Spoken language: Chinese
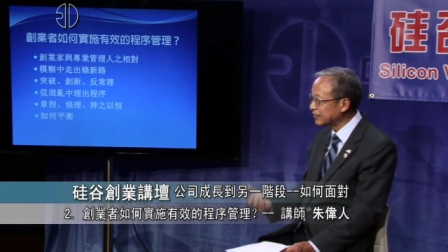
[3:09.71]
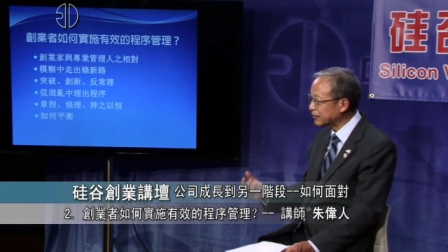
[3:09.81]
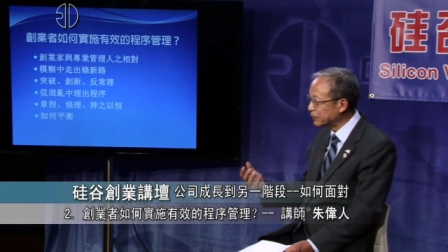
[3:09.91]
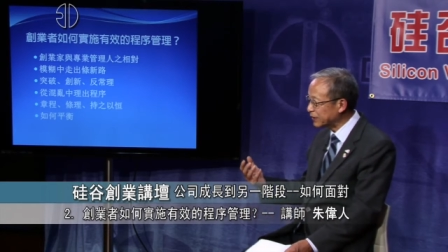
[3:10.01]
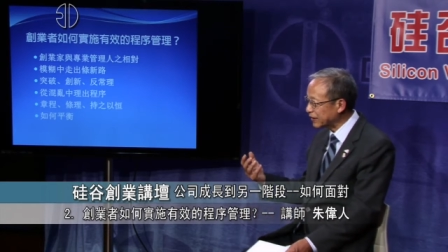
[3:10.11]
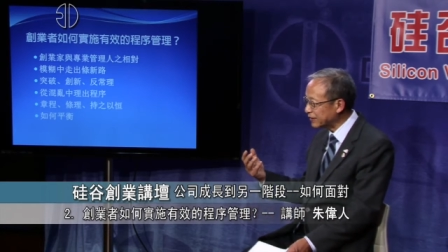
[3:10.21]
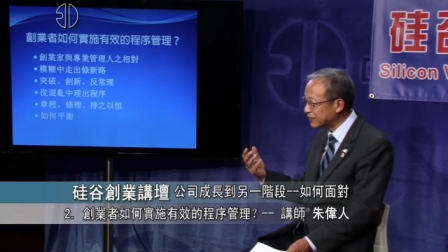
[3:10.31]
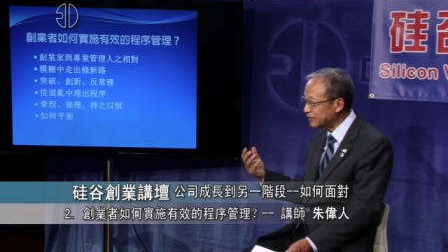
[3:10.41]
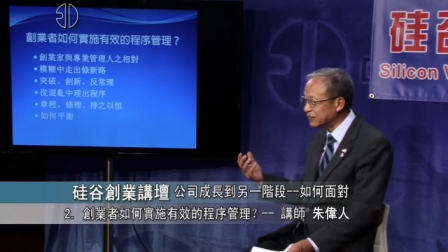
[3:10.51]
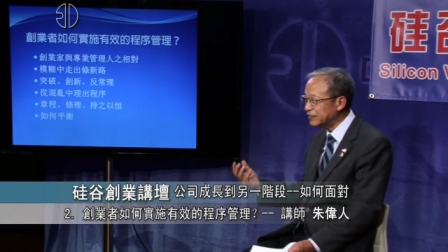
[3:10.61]
那么呢，
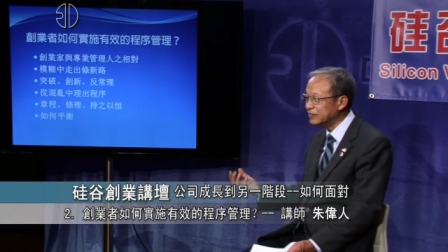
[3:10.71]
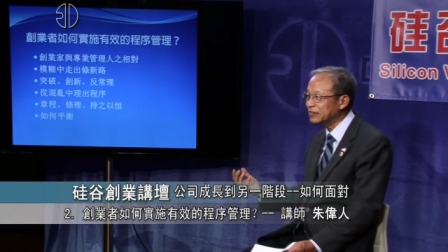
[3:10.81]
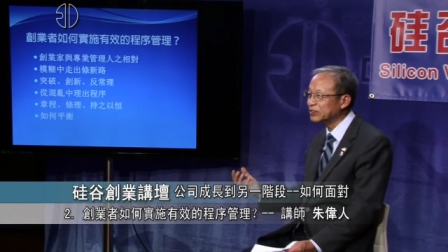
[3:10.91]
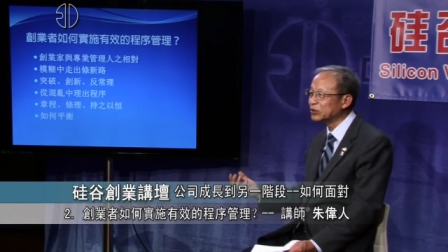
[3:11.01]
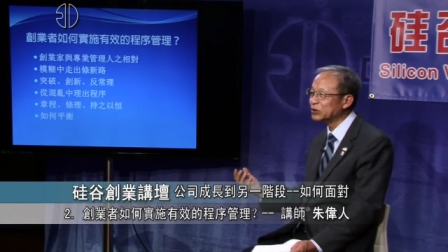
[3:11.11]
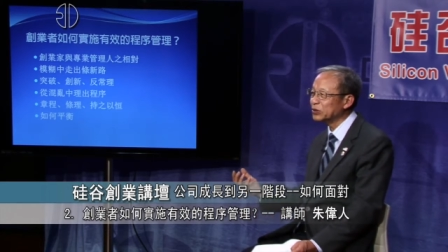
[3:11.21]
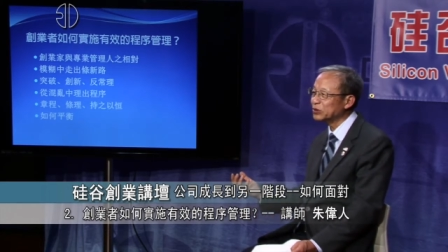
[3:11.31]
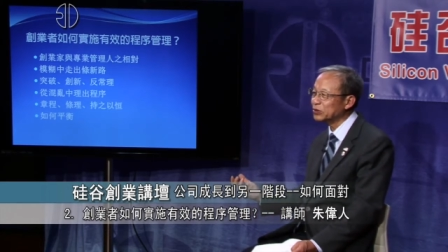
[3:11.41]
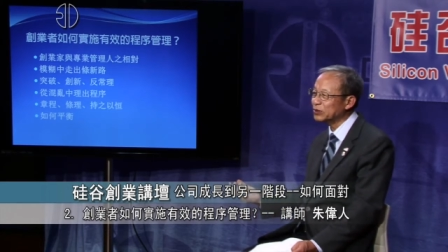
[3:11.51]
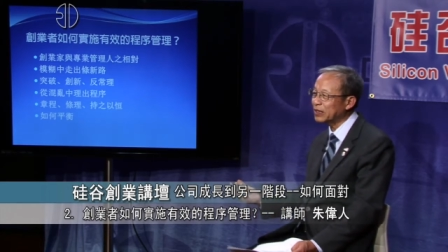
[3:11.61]
你那时候就
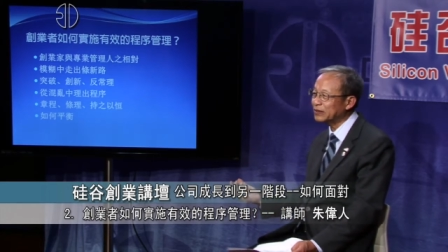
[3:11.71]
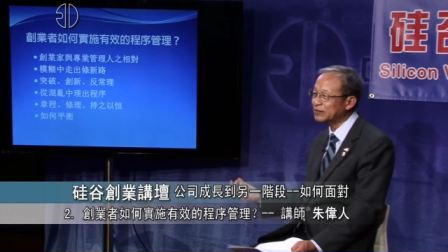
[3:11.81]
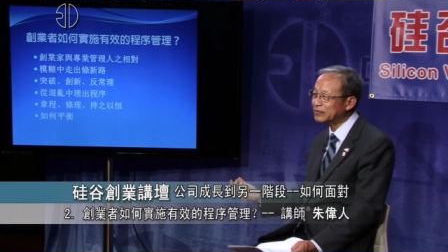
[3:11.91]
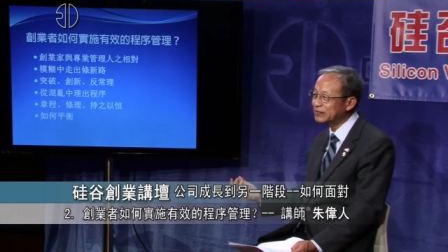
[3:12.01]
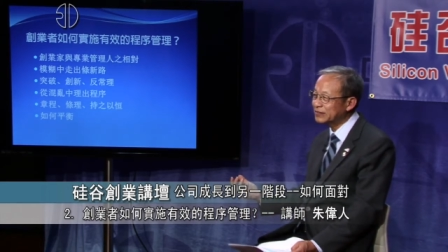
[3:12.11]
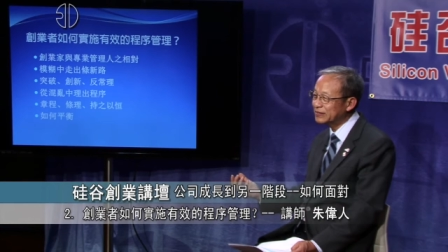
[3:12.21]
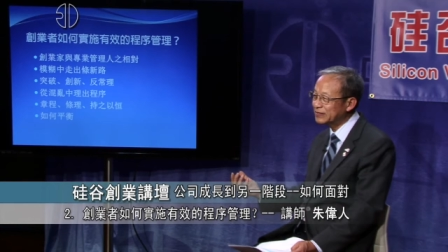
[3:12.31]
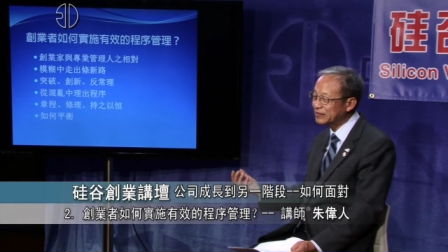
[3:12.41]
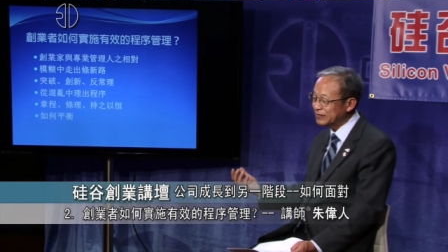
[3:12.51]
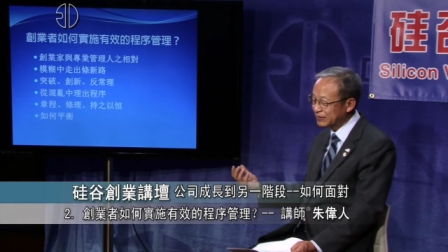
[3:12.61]
需要
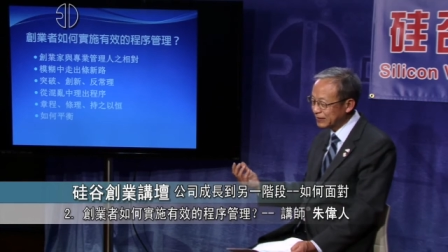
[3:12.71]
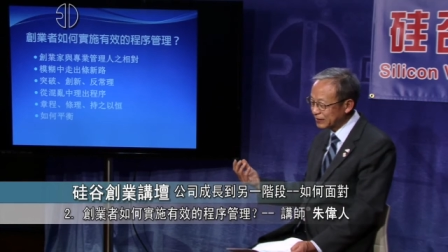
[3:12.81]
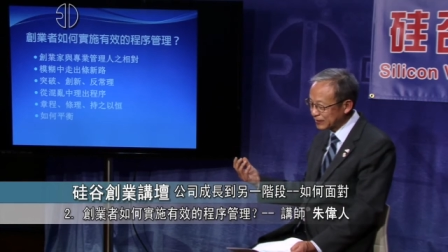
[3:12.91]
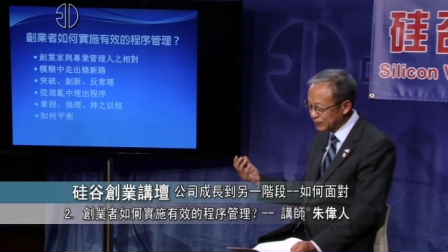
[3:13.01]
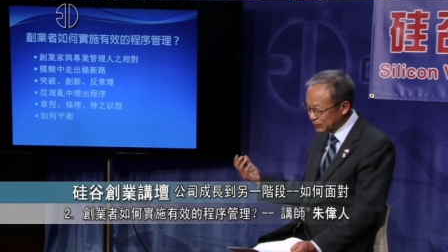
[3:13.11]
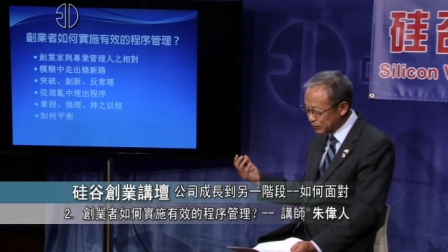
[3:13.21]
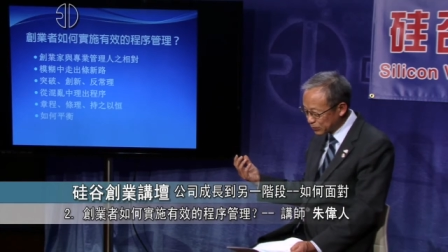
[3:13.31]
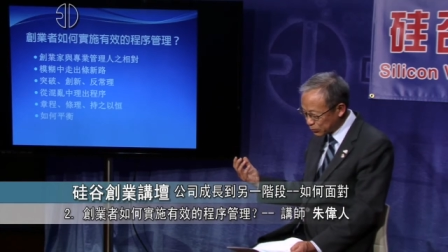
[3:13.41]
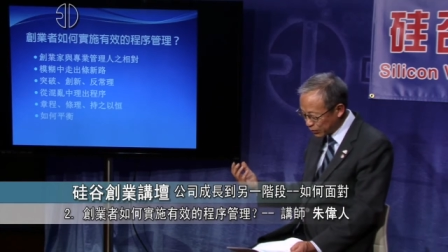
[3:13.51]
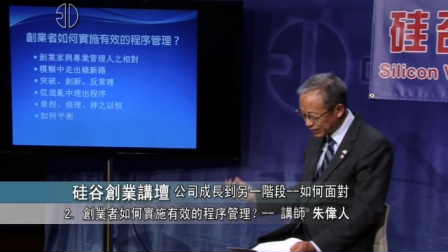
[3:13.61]
有
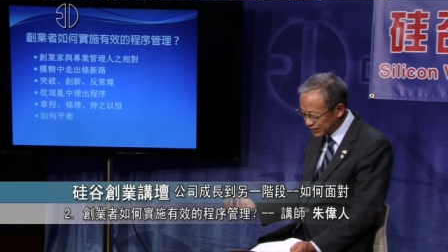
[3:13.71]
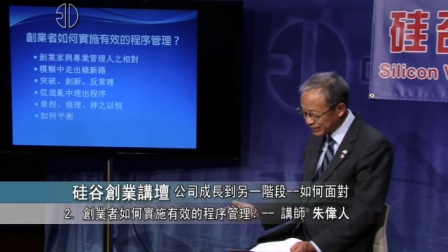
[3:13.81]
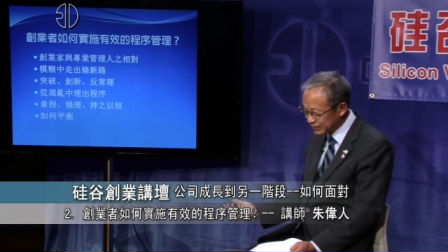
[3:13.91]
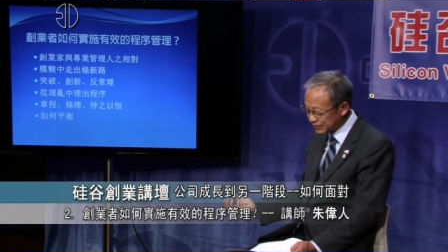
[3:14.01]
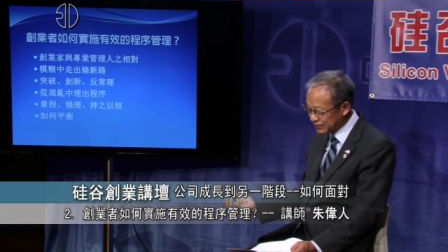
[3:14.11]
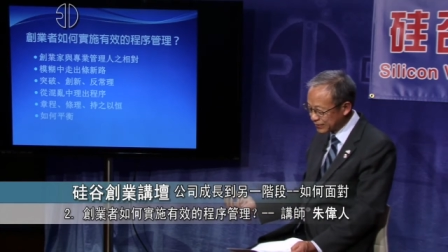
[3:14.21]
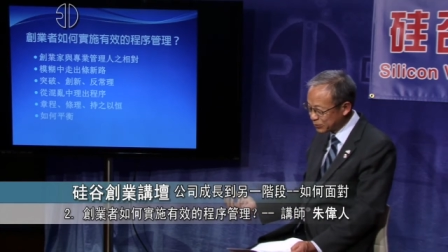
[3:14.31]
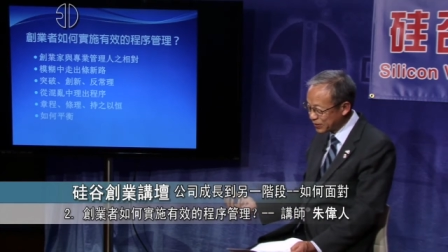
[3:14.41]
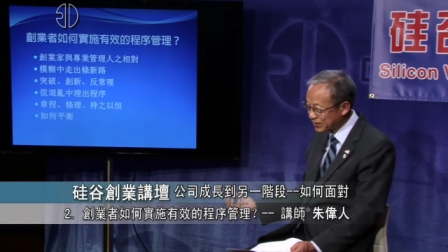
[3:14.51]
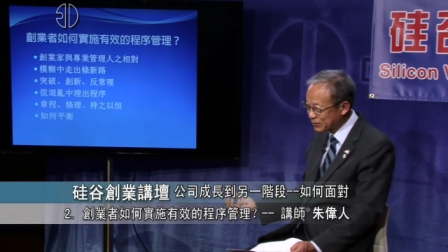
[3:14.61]
管
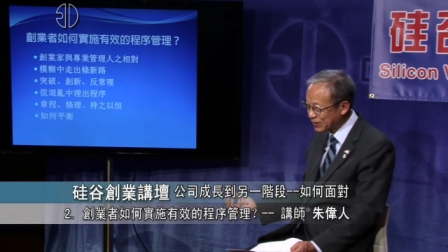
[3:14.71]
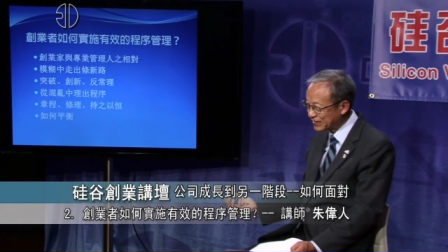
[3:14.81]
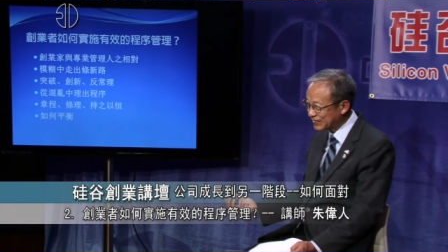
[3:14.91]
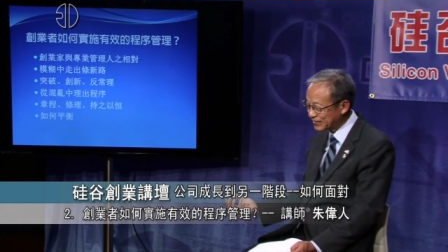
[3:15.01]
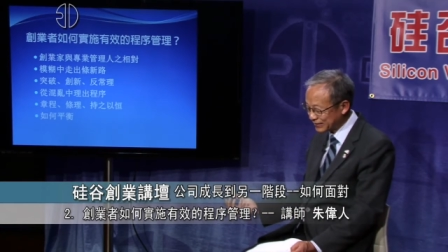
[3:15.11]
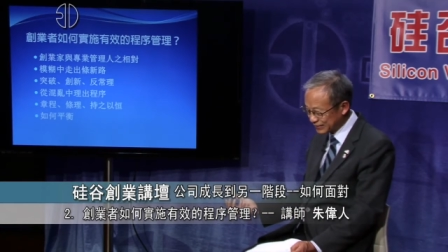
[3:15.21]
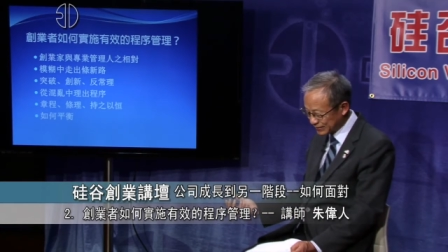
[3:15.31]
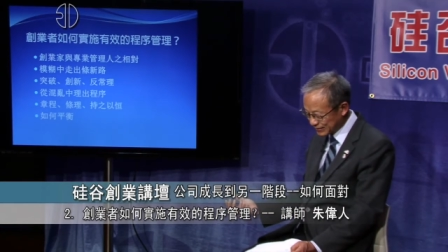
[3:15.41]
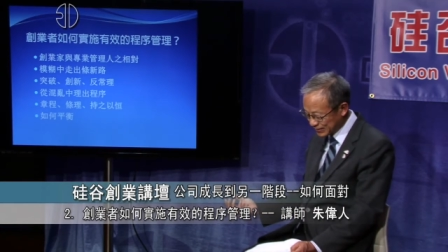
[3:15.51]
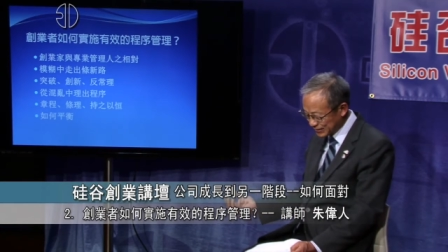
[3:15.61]
专业管理人，
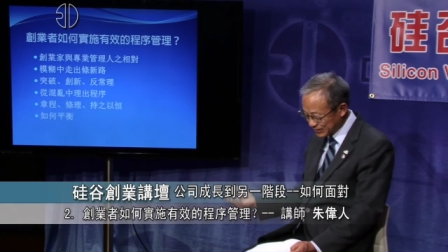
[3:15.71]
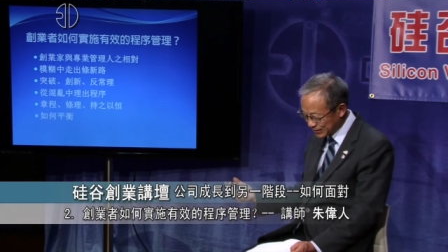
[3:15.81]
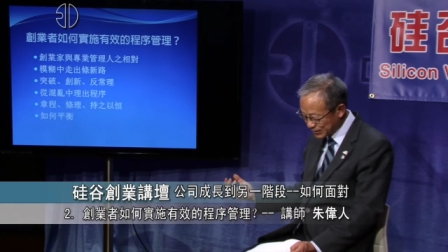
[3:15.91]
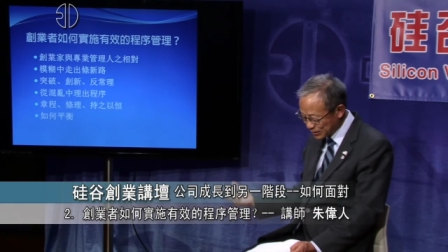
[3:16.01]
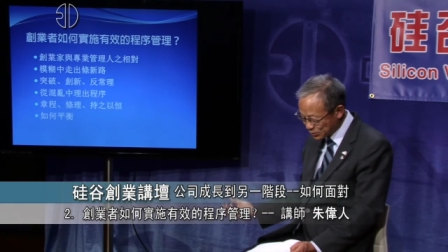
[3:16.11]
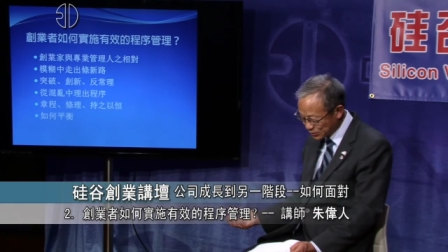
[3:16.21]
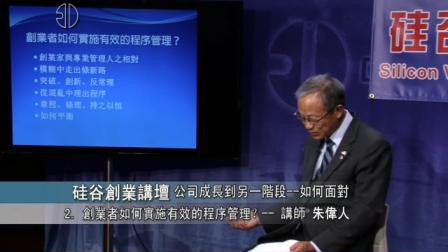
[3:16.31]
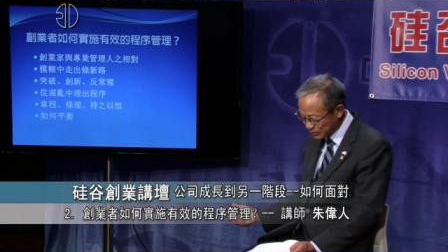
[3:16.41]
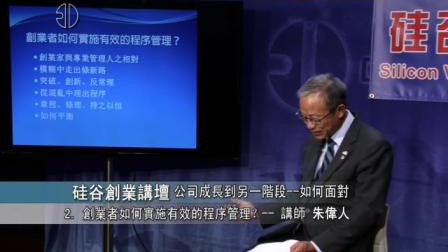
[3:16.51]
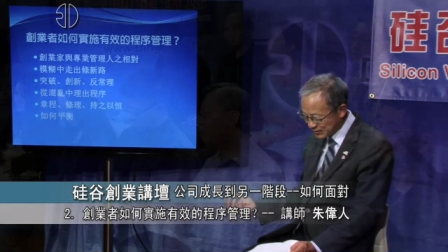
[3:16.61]
要在这
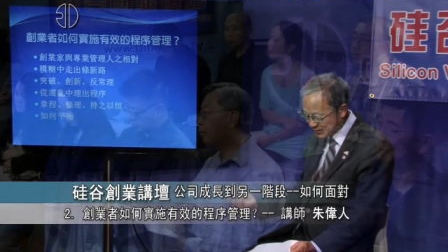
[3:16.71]
里边